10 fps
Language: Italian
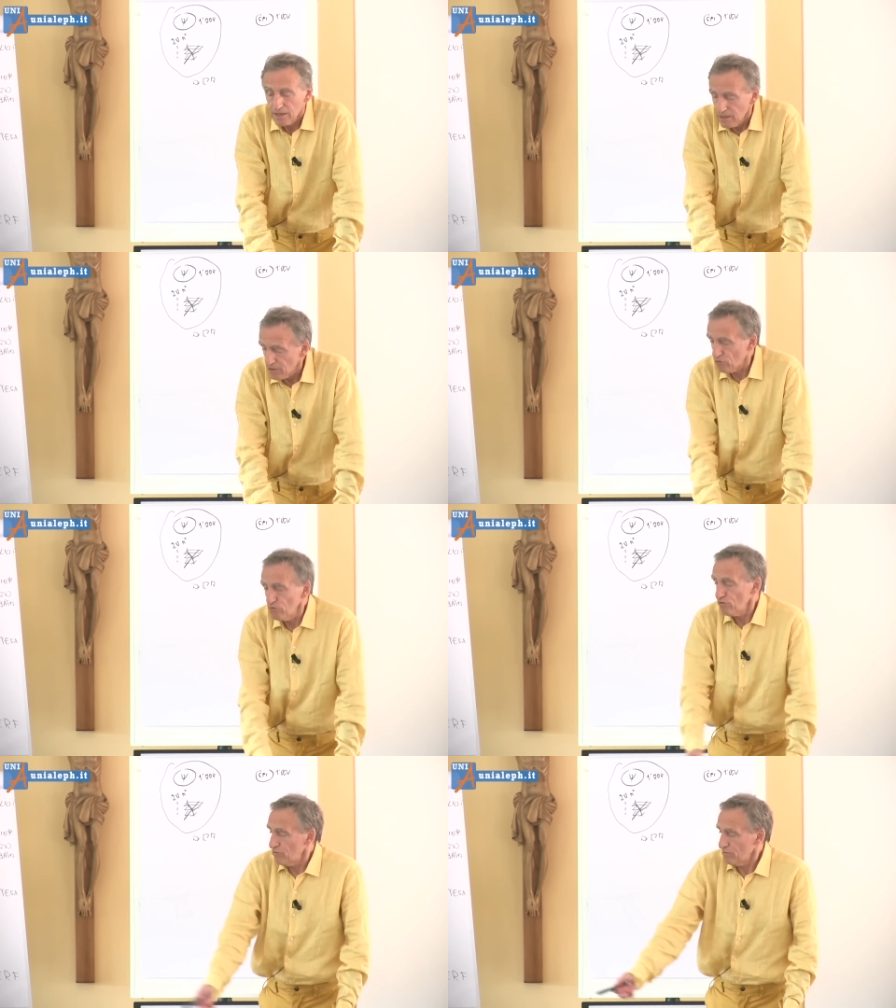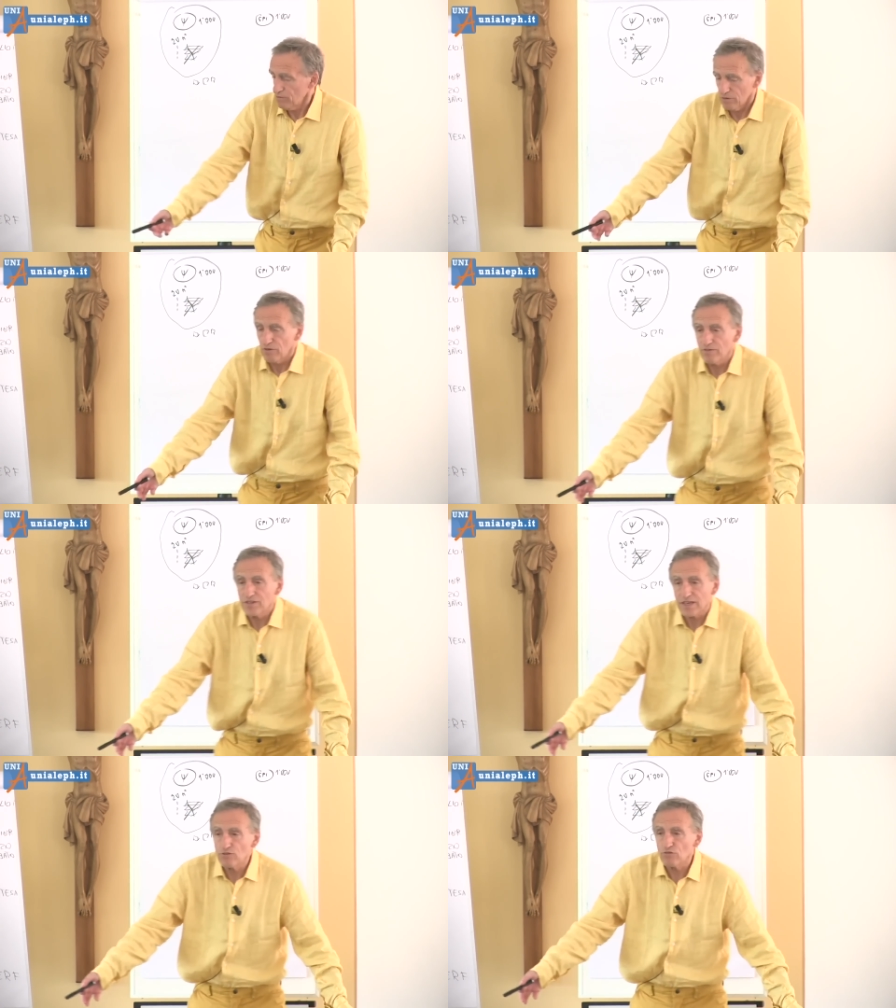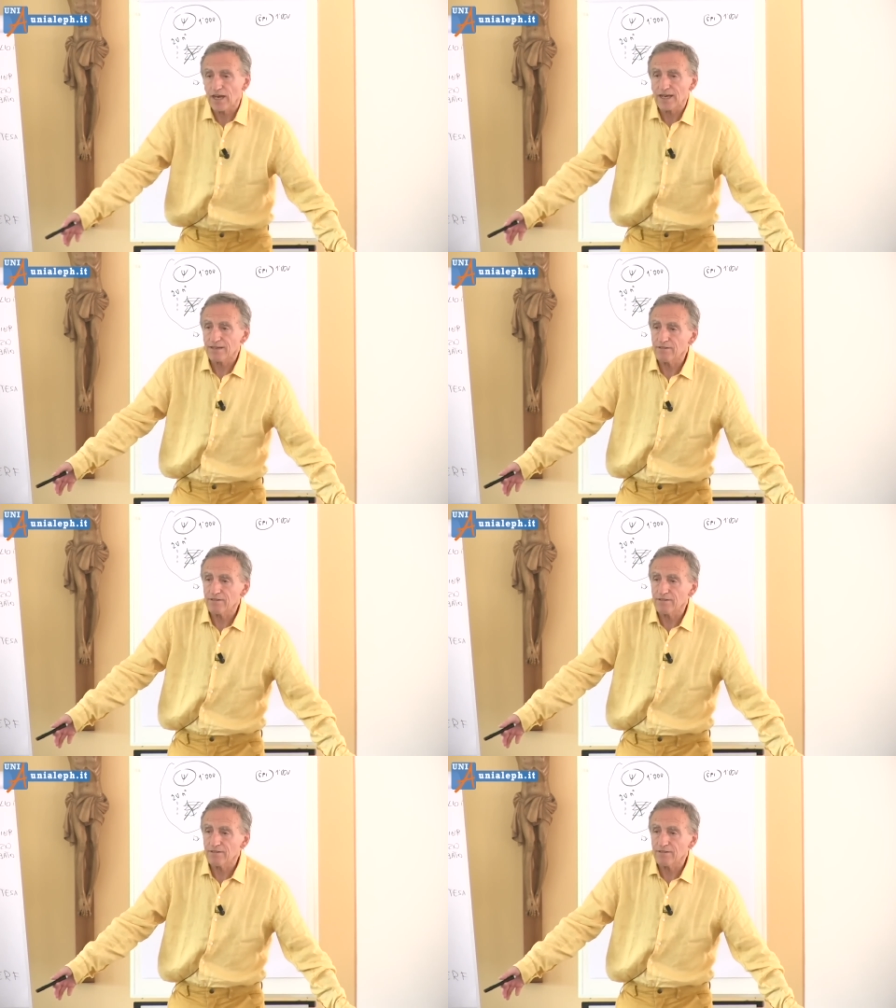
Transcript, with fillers: Se tu devi aiutare